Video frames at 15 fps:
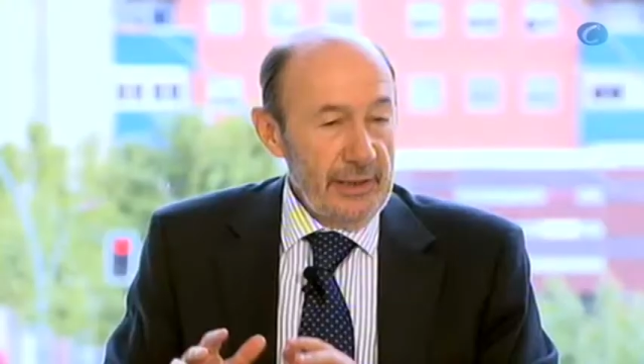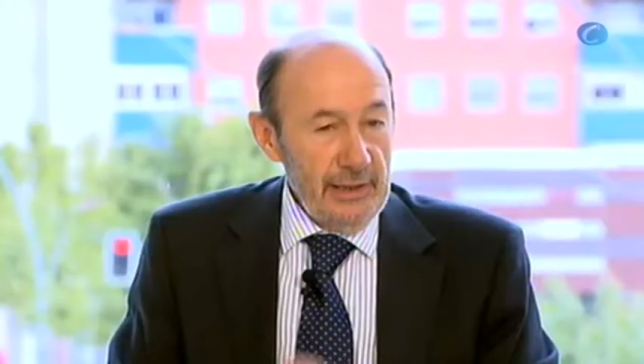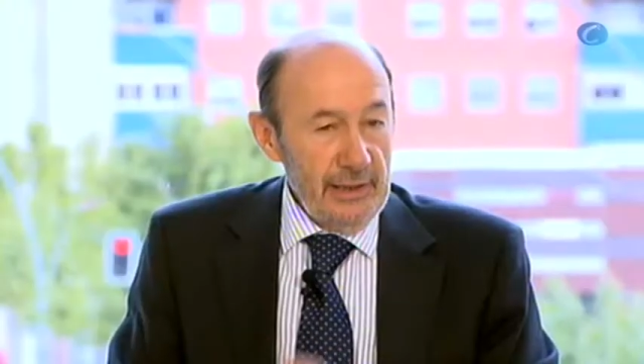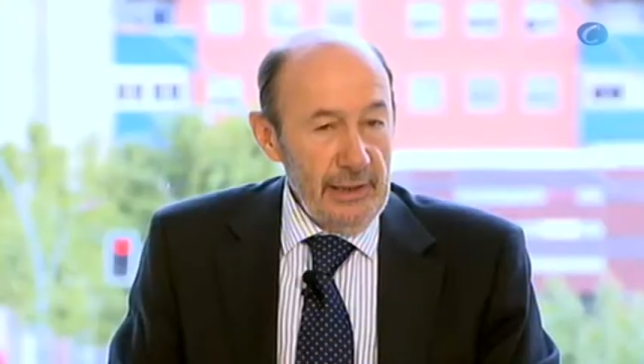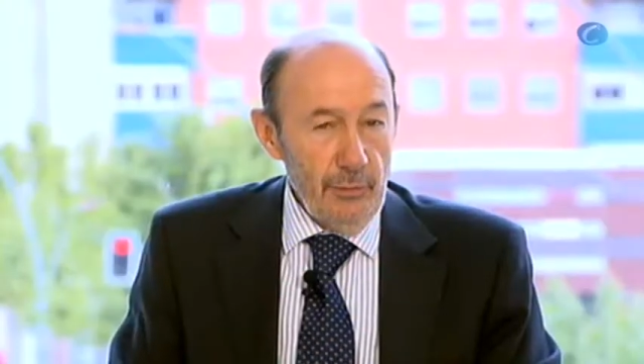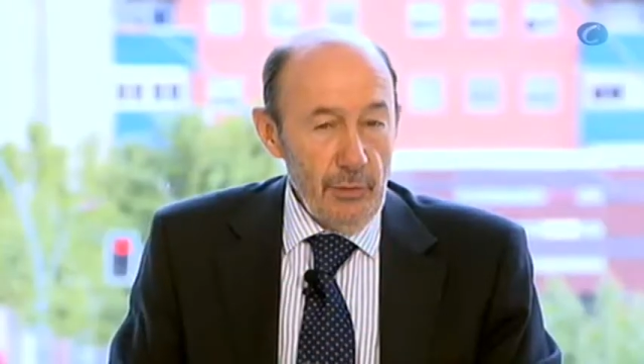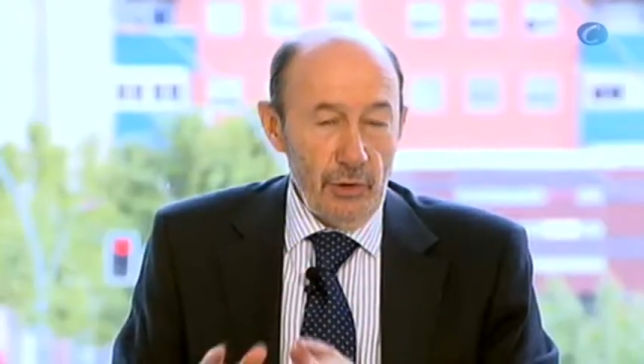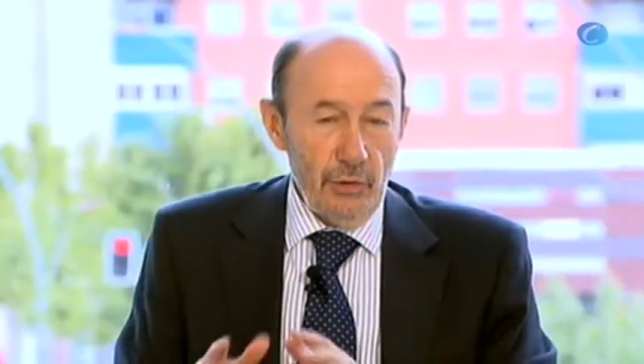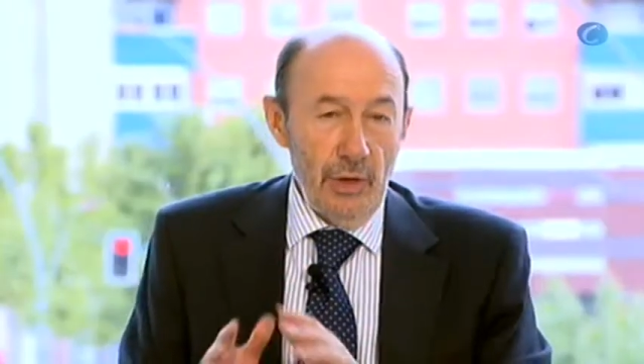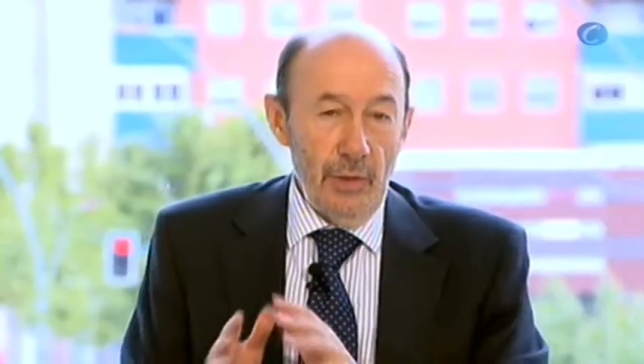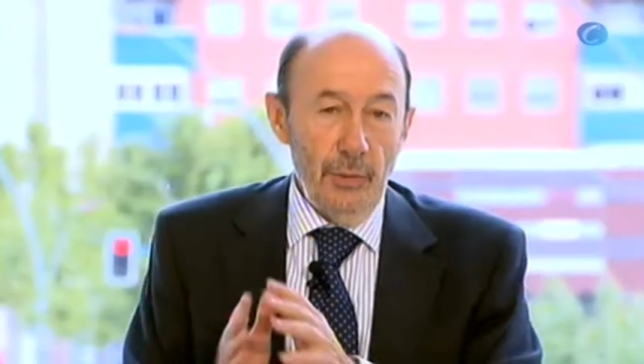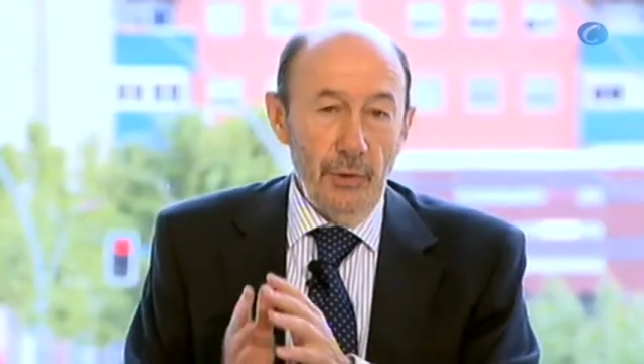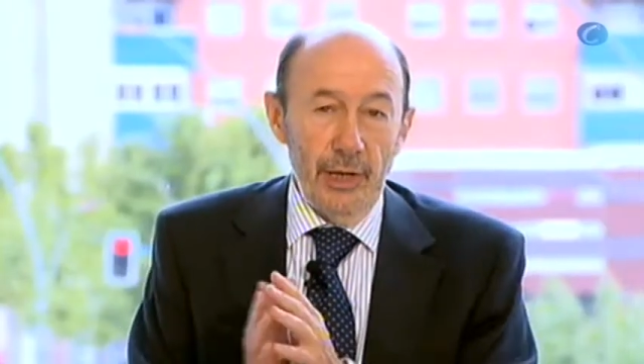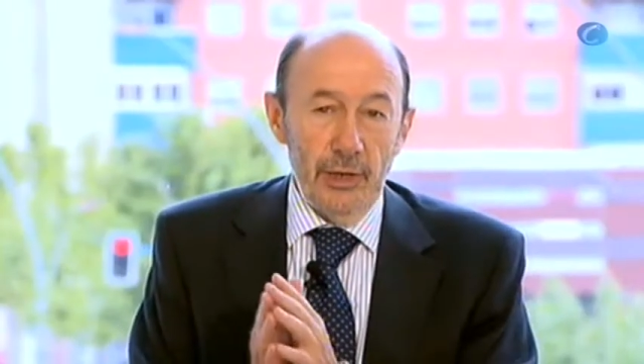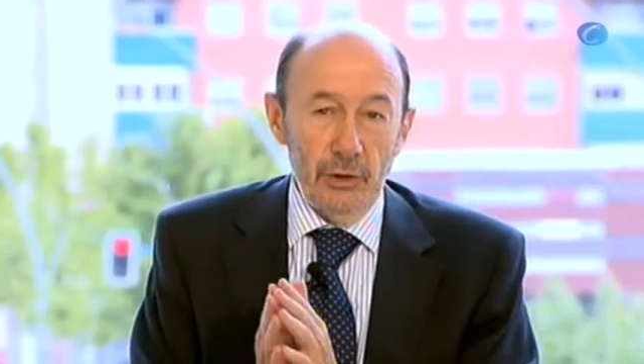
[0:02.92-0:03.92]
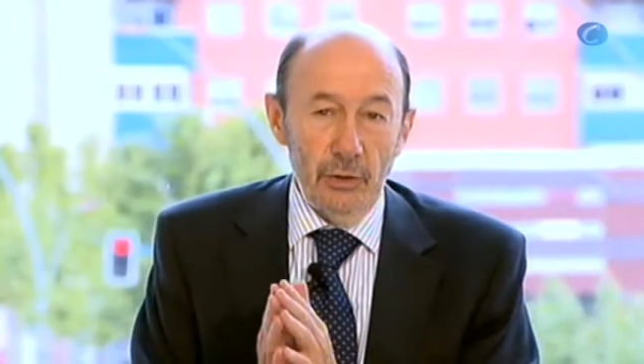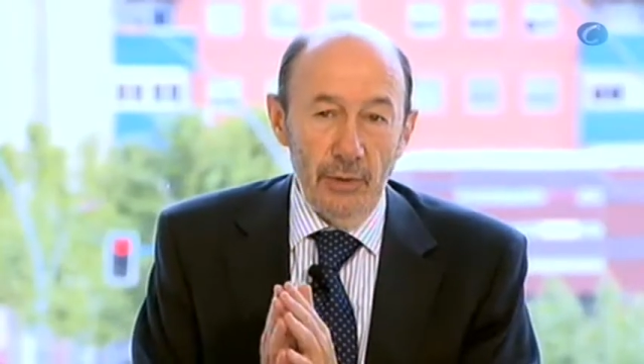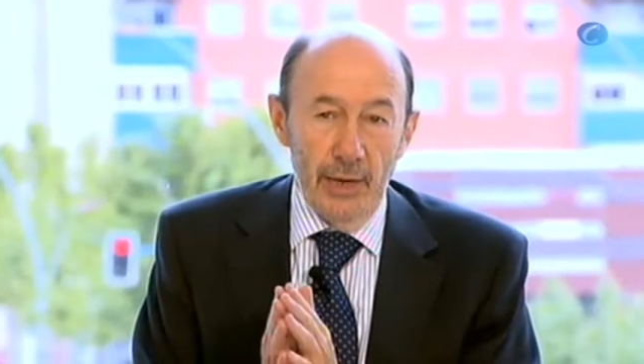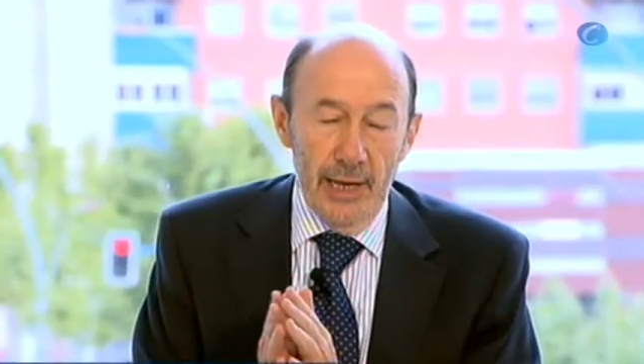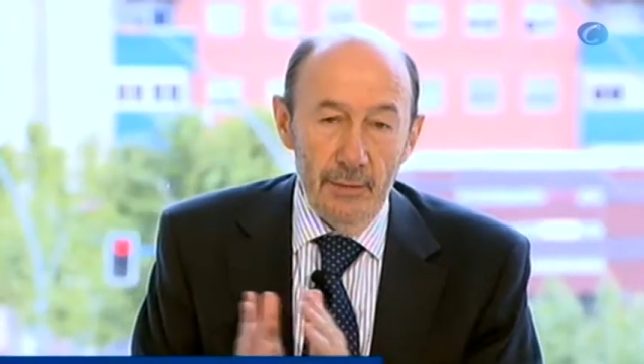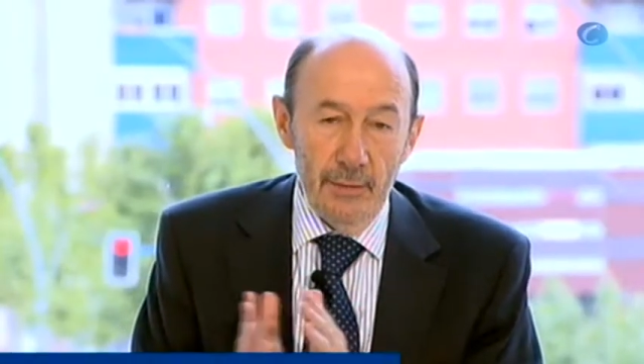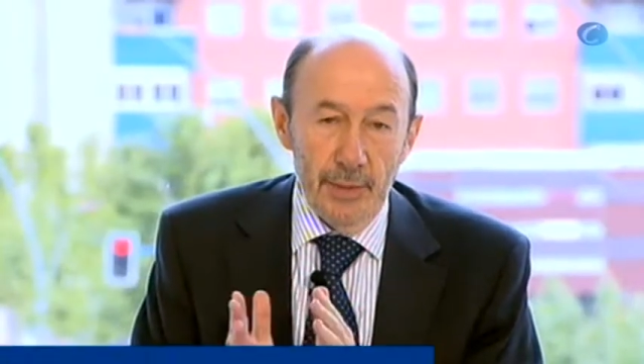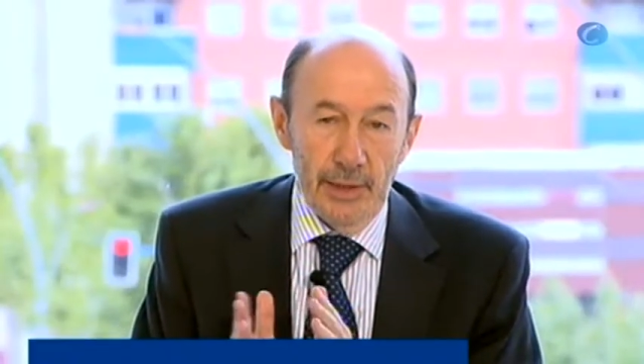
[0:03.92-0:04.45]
pretendemos con el proyecto de ley?